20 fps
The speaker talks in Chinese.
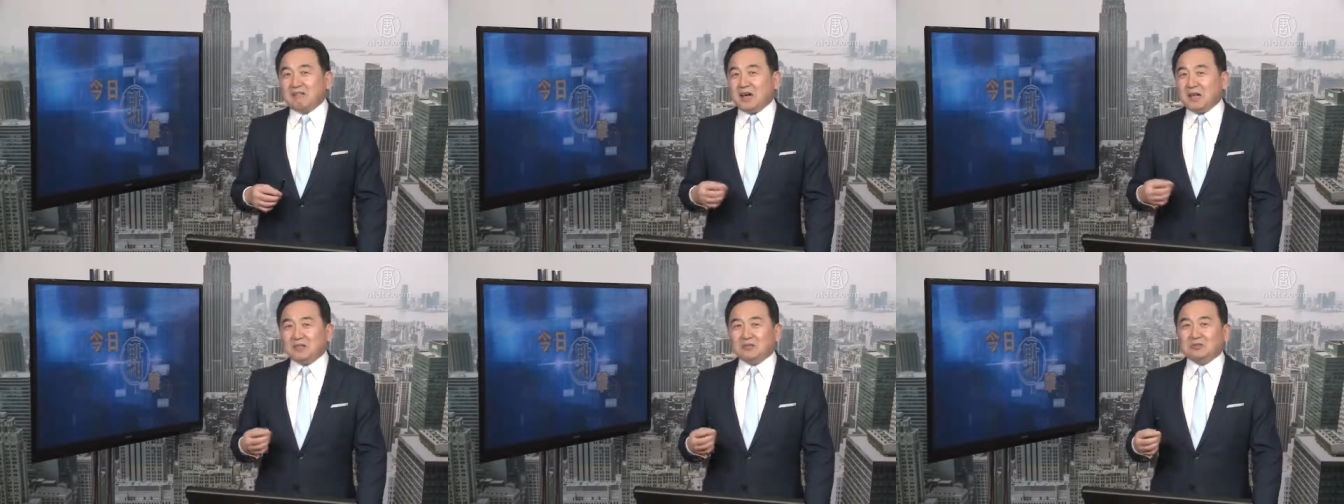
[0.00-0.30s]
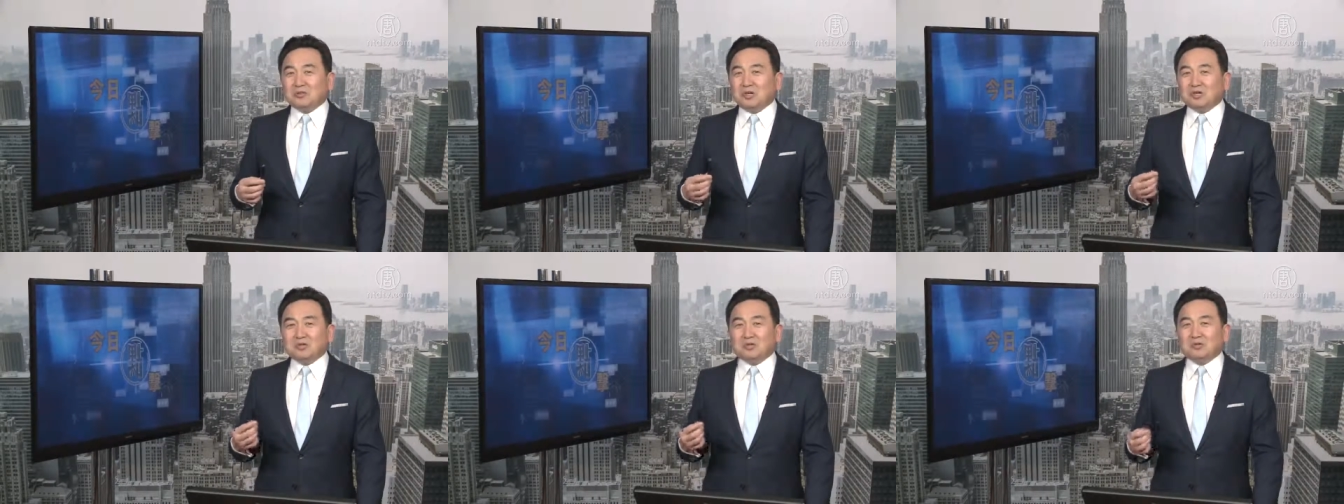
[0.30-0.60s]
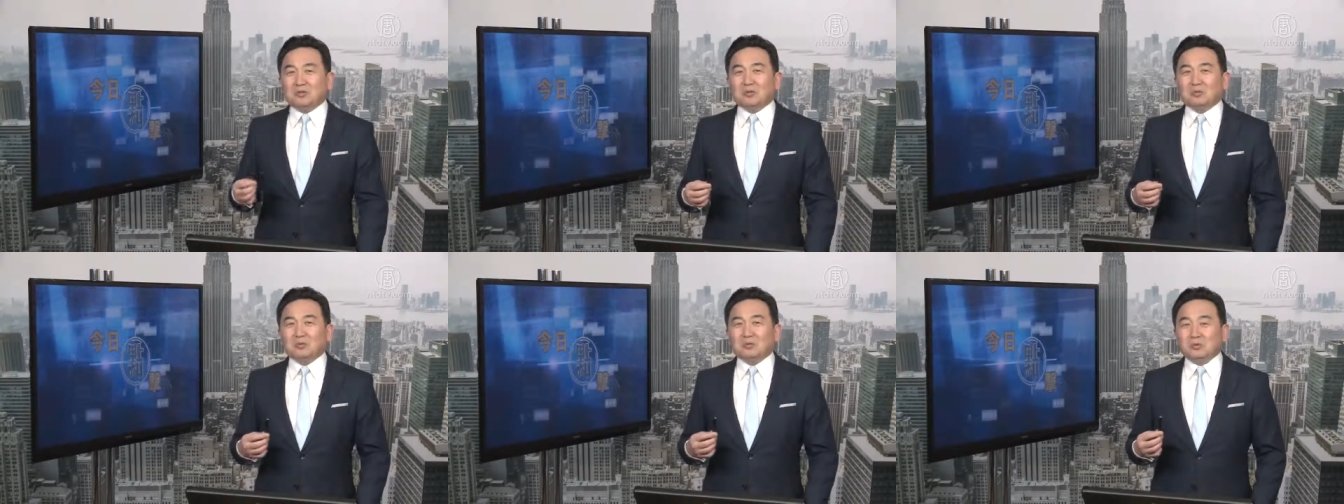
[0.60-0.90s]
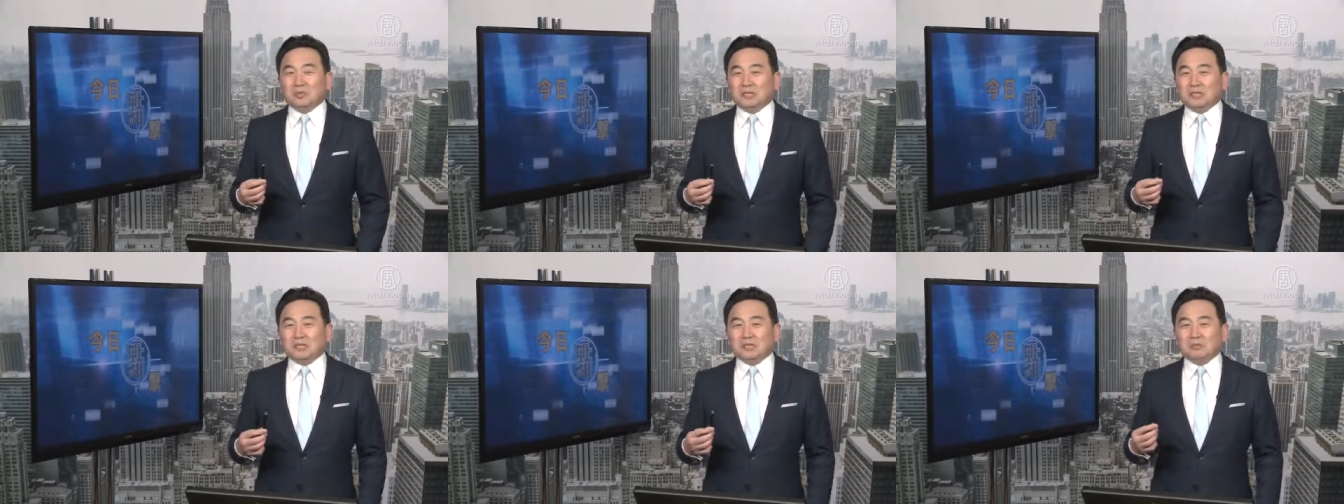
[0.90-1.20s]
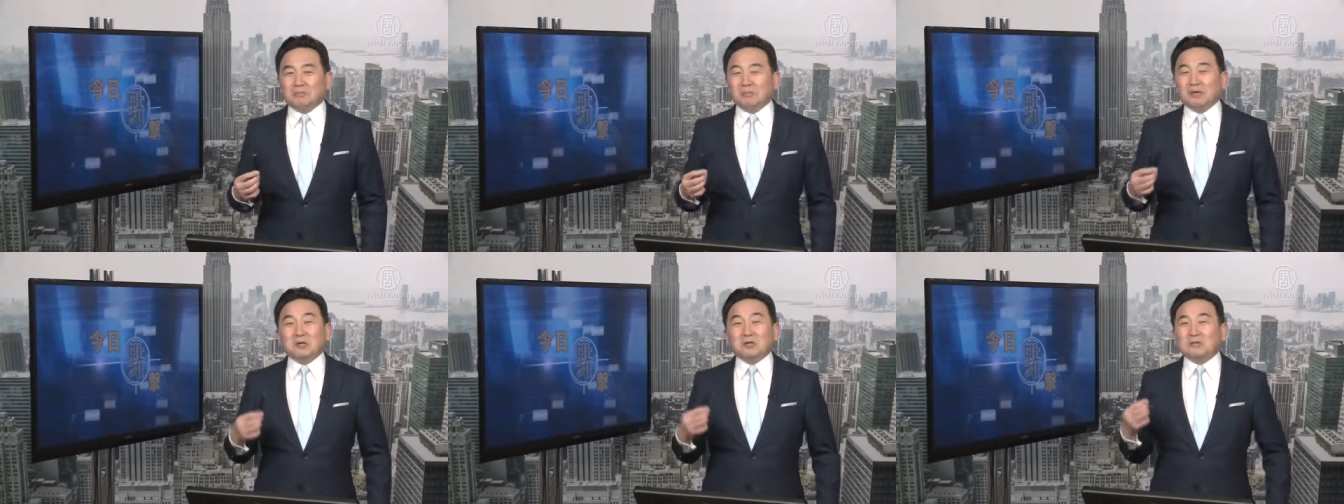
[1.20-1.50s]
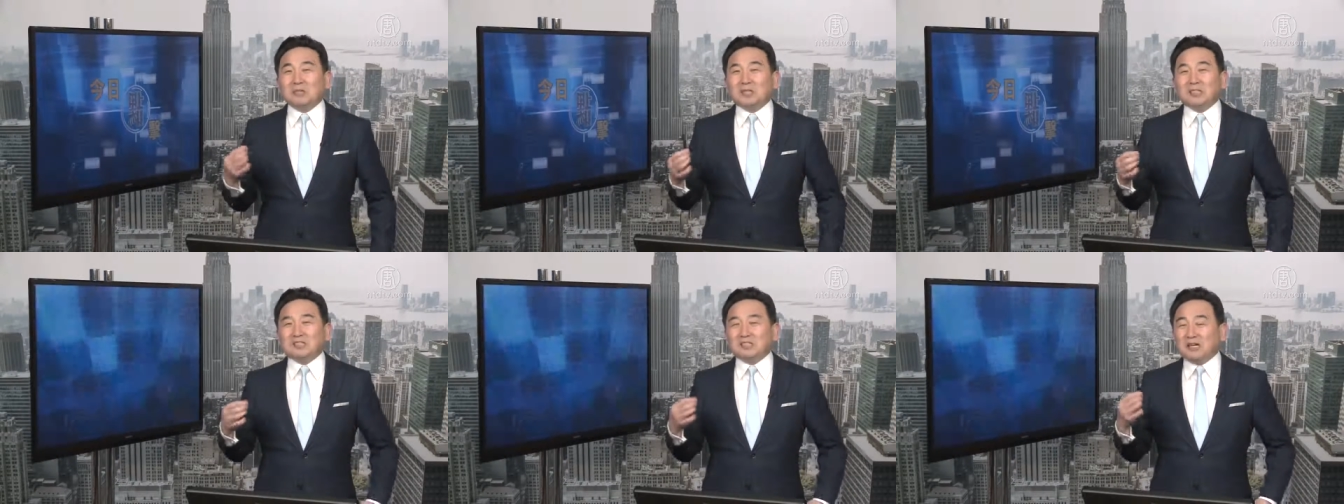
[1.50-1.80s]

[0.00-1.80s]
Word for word: 完全都已经没有这个